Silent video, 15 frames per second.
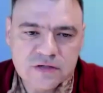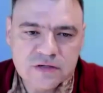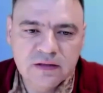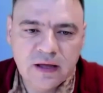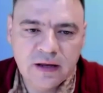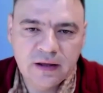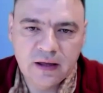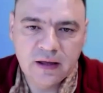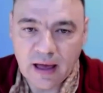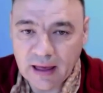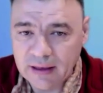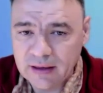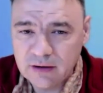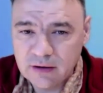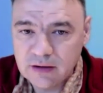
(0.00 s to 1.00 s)
waren deine
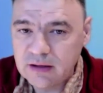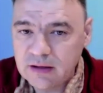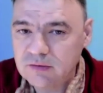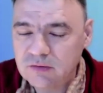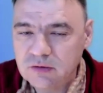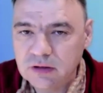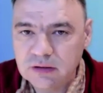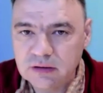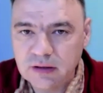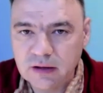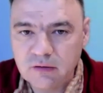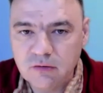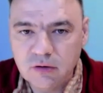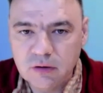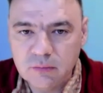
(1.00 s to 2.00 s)
eigenen ersten
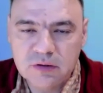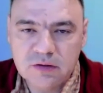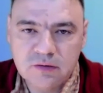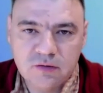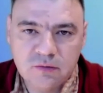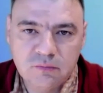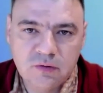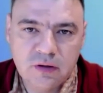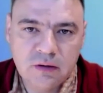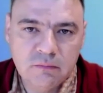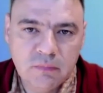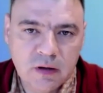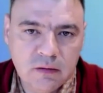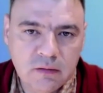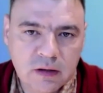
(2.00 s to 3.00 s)
Entdeckungen mit diesem
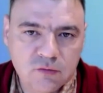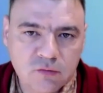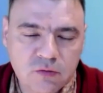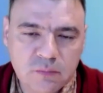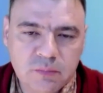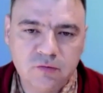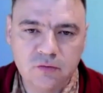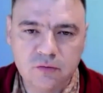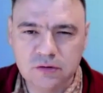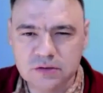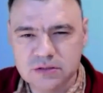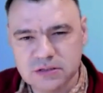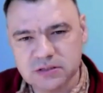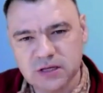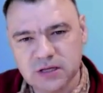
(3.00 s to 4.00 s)
Thema? Also wie bist du in
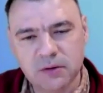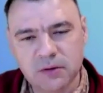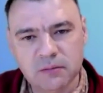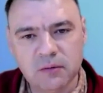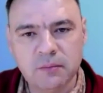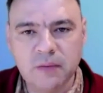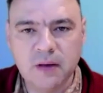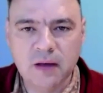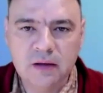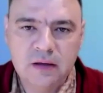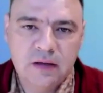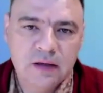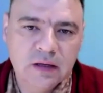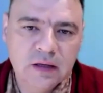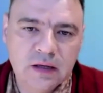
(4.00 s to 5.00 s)
dieses Thema immer mehr
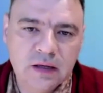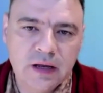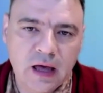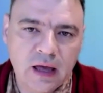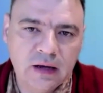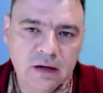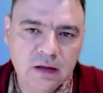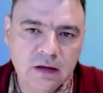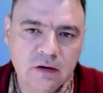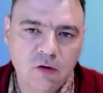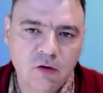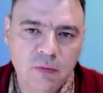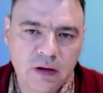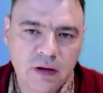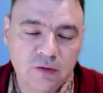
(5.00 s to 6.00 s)

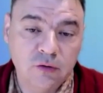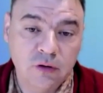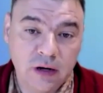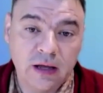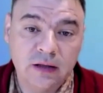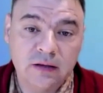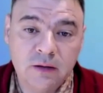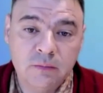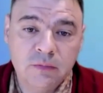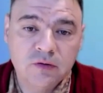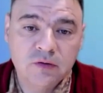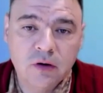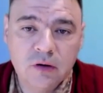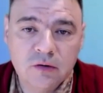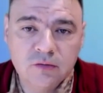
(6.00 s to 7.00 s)
hineingekommen? Also gerade eben
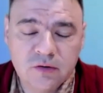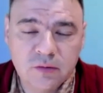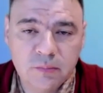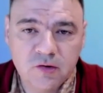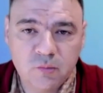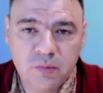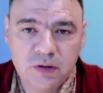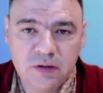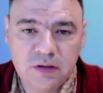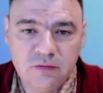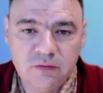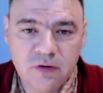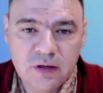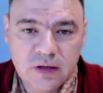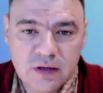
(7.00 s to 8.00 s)
jetzt auch aus der
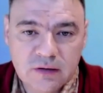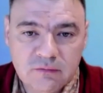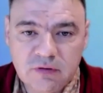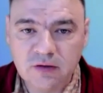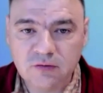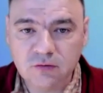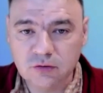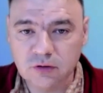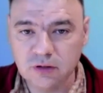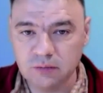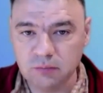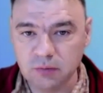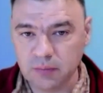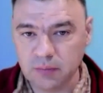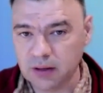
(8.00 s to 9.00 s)
Perspektive, wie hast du dann
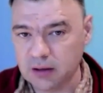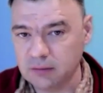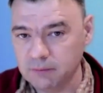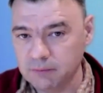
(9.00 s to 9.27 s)
immer mehr